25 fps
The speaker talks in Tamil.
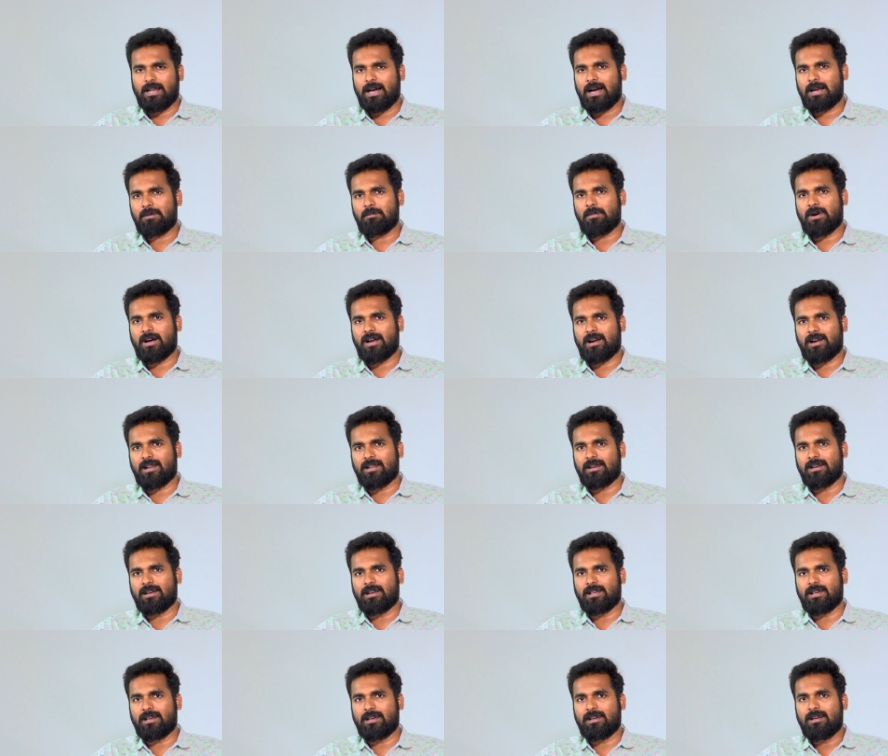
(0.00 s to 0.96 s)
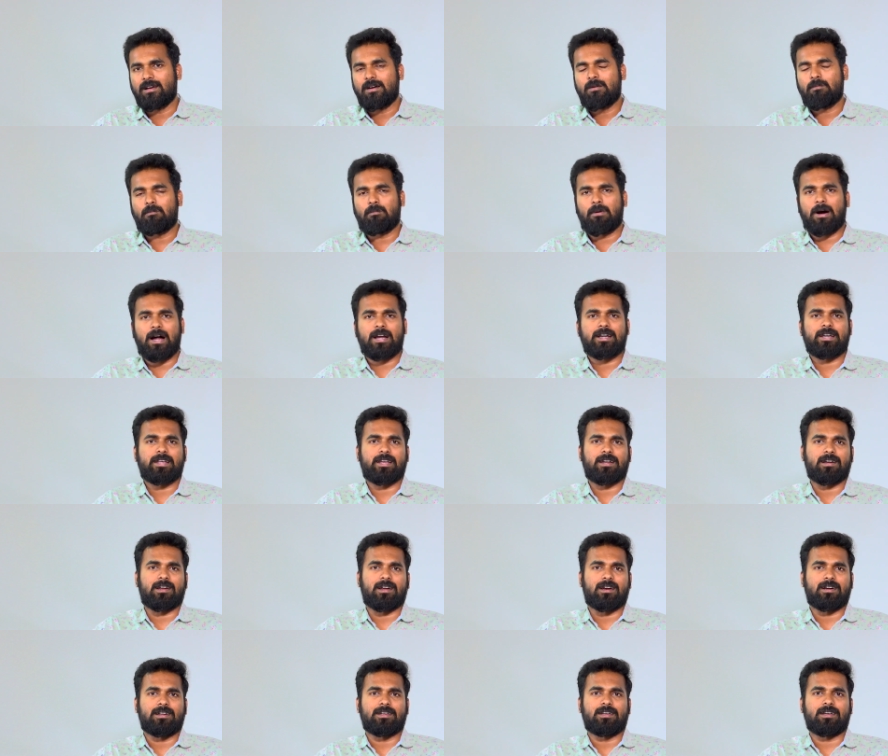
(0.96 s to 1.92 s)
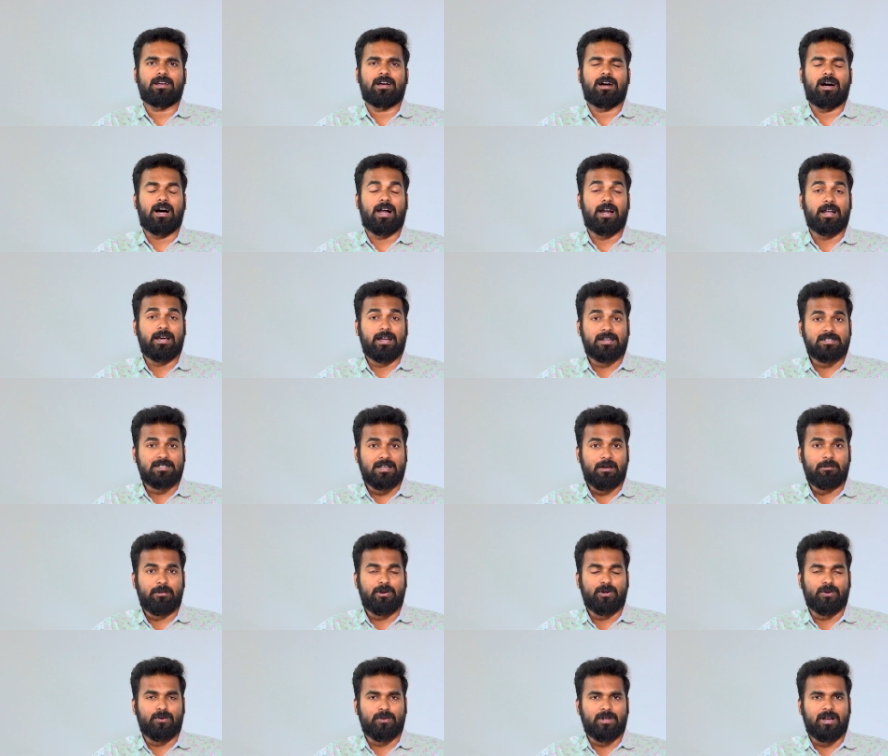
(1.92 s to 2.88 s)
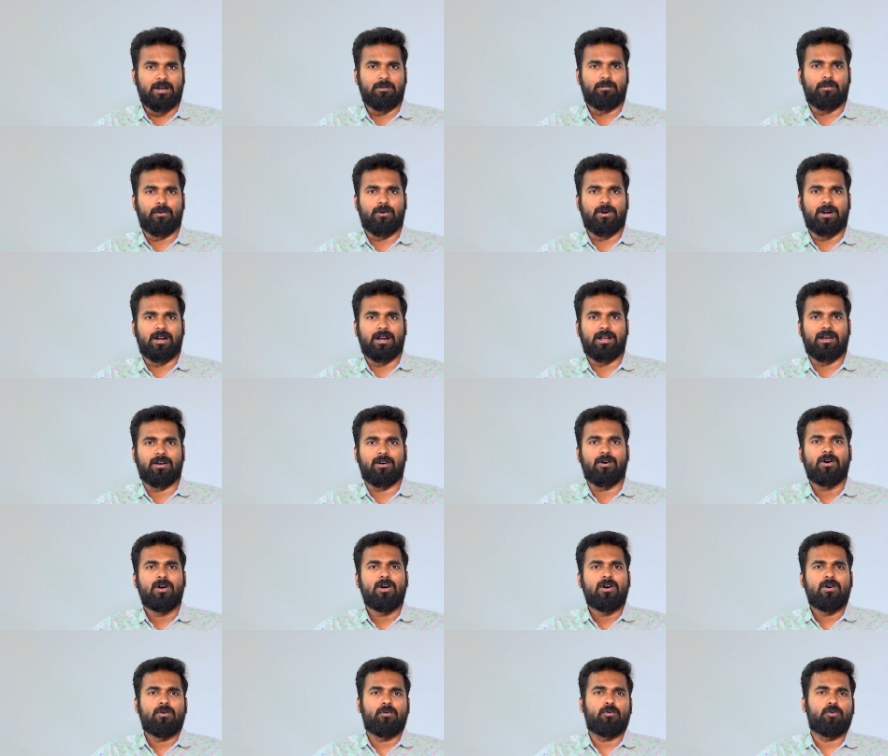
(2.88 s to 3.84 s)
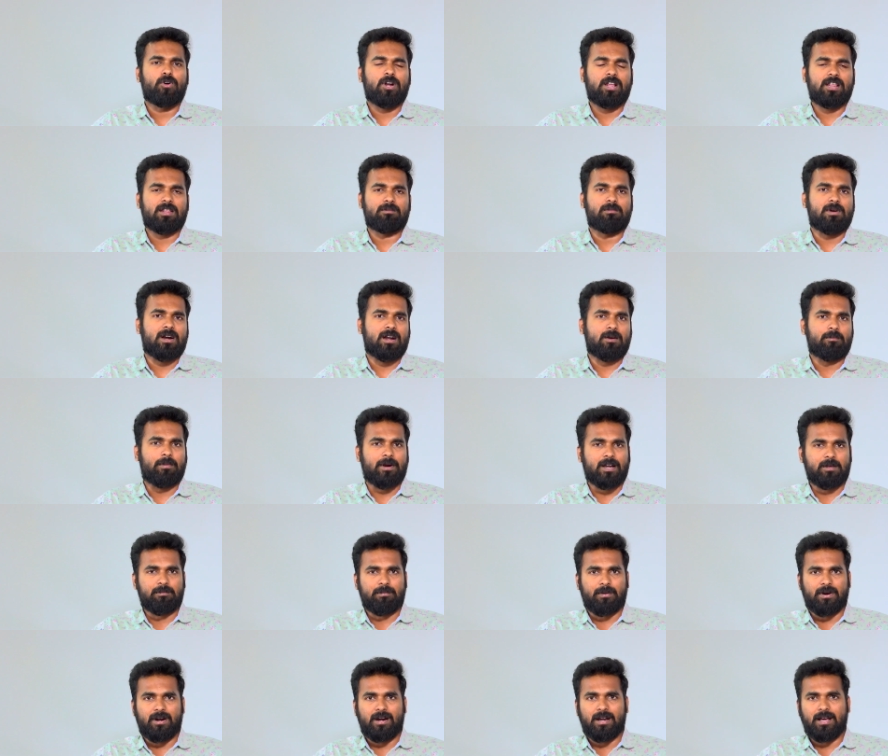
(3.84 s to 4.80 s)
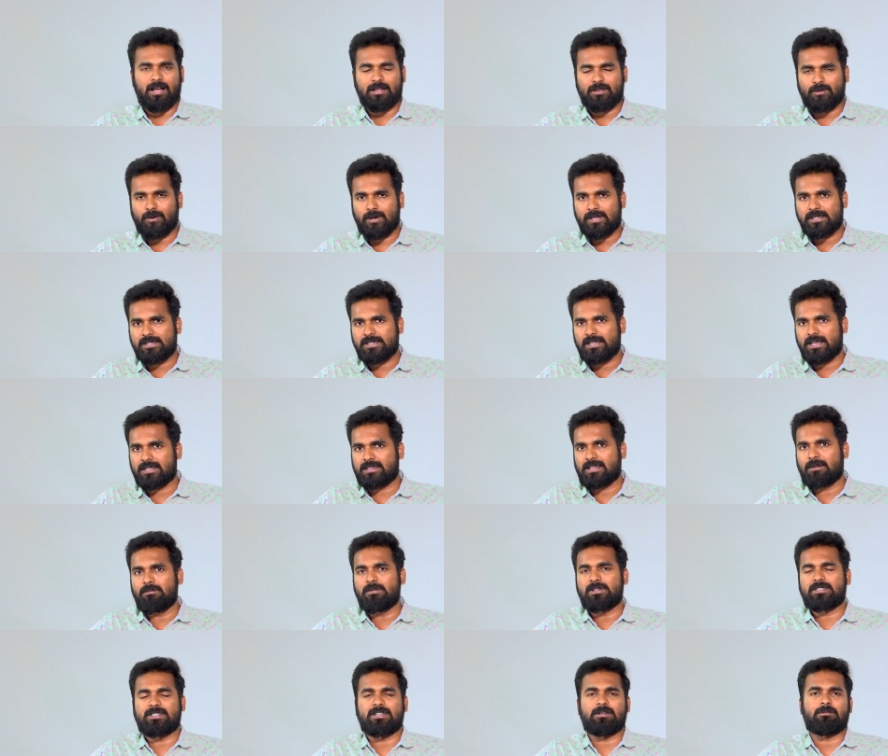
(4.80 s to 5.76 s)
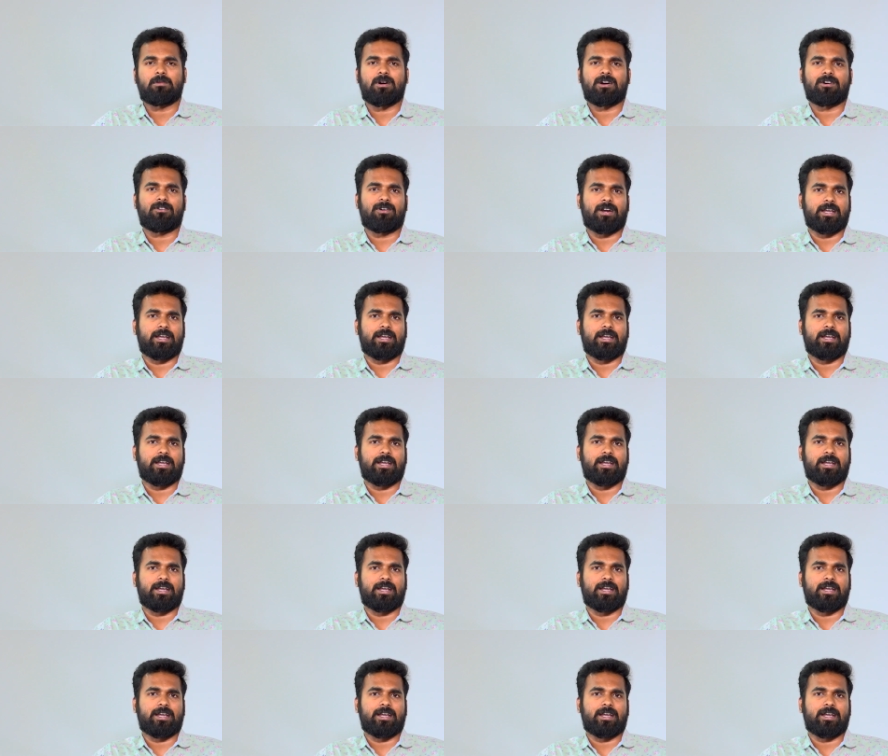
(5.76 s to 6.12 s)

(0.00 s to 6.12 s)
நான் மகாணல்ல பாண்டிய நாடு அழகர் சாமியின் குதிரை போன்ற உன்னதமான படைப்புகளை தொடர்ச்சியாக தமிழ் சினிமாவுக்கு